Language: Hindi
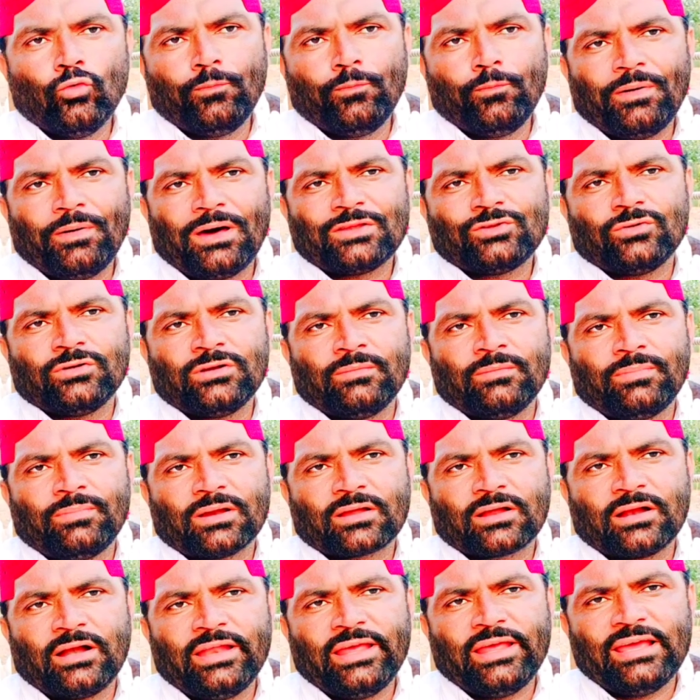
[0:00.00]
ऊपर जो
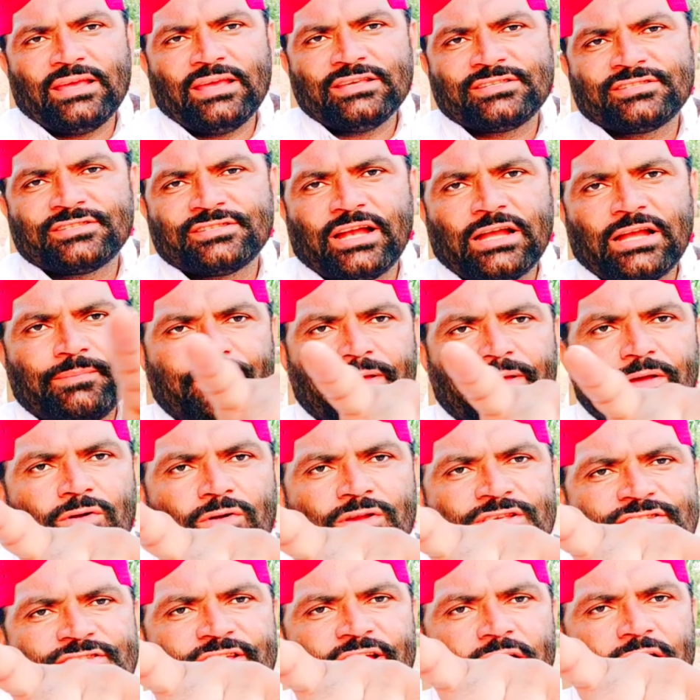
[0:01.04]
नंबर खड़े हैं इस साइड पे
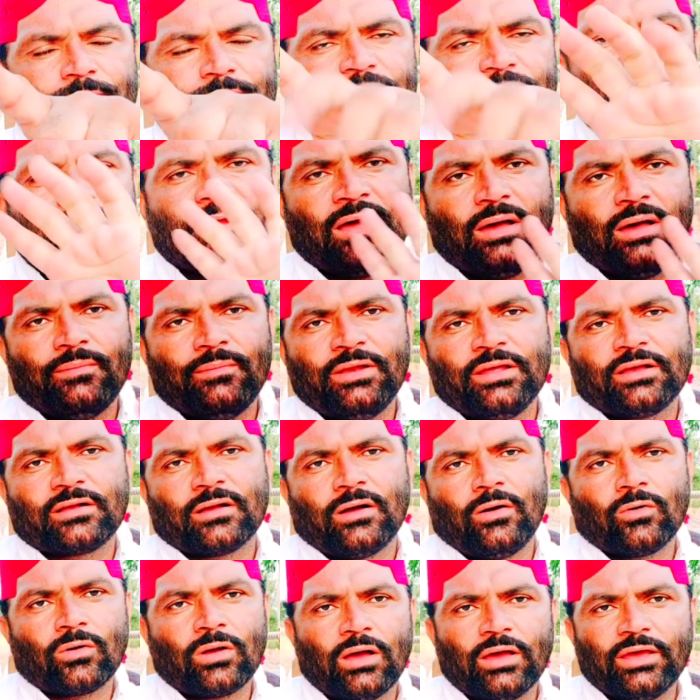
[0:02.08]
और इस साइड पे नाम
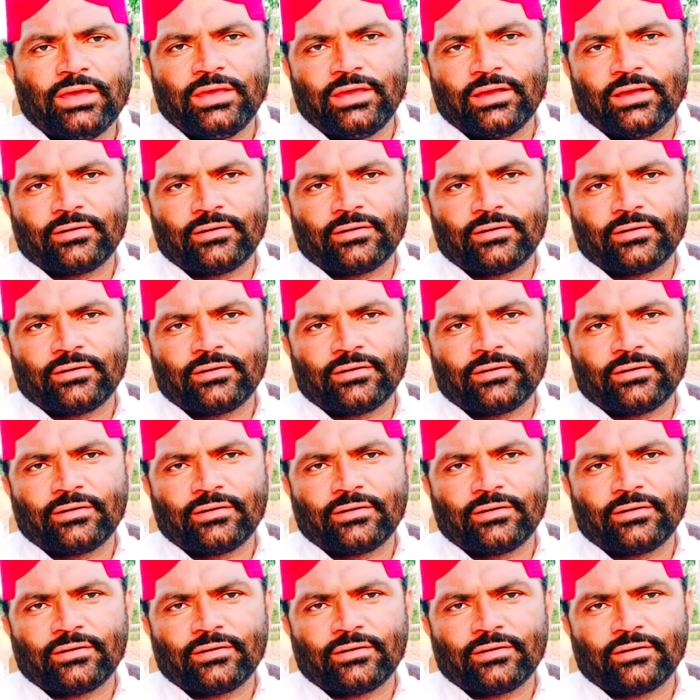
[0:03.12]
लिखा होगा